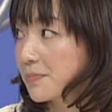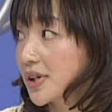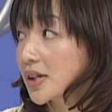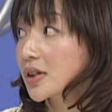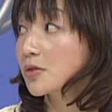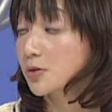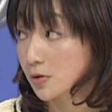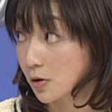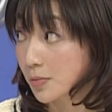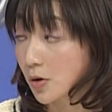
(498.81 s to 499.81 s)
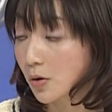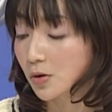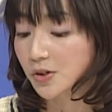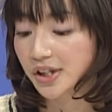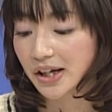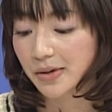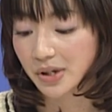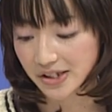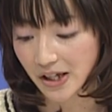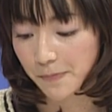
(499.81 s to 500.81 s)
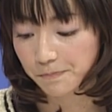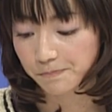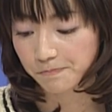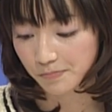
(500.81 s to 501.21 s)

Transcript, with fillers: 併だったという声も多く聞かれました。はい